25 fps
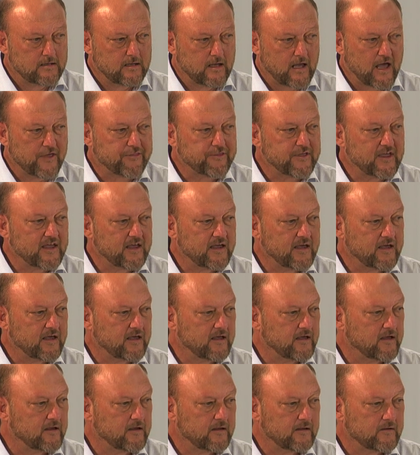
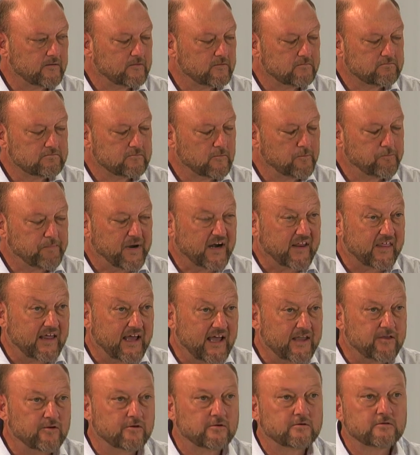Hace un par de
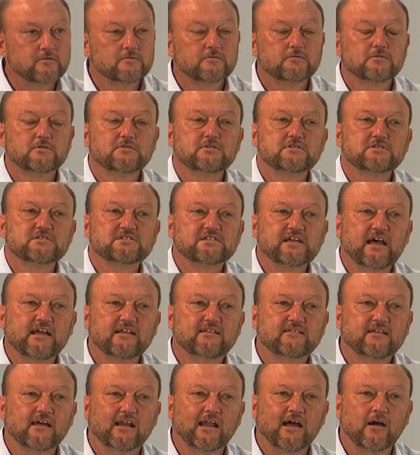años se ha
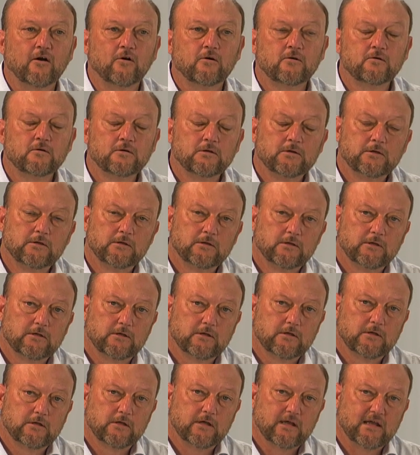instalado
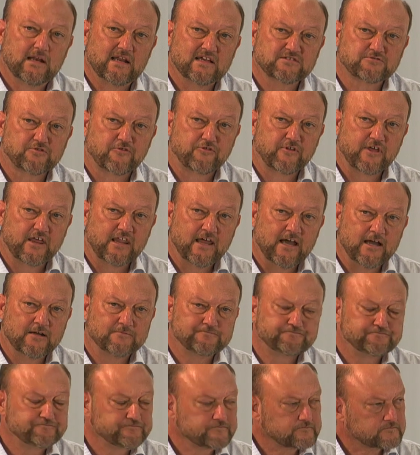en la sociedad,
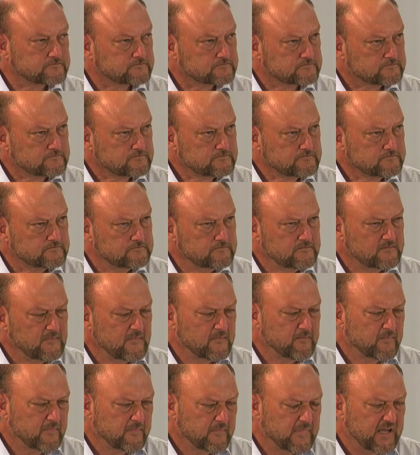
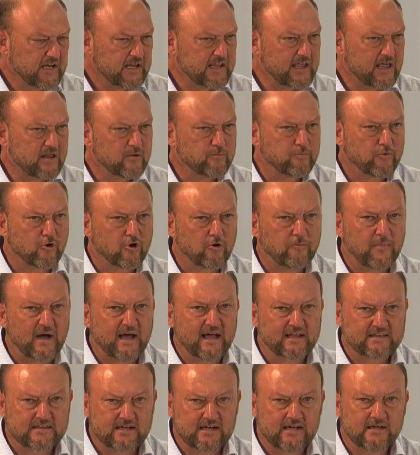viene ya de un poco más
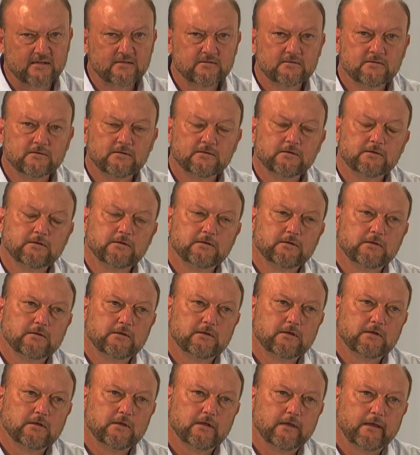atrás,
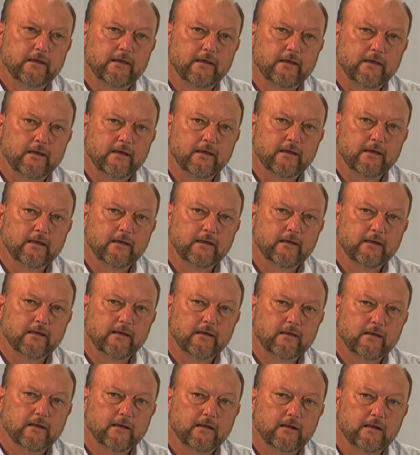
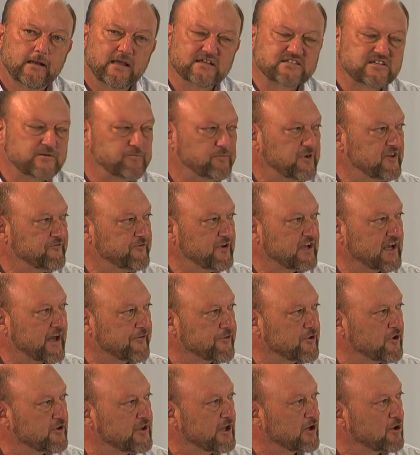eh, la
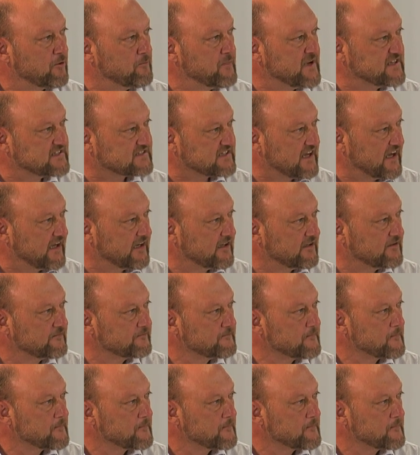simplificación de los mensajes.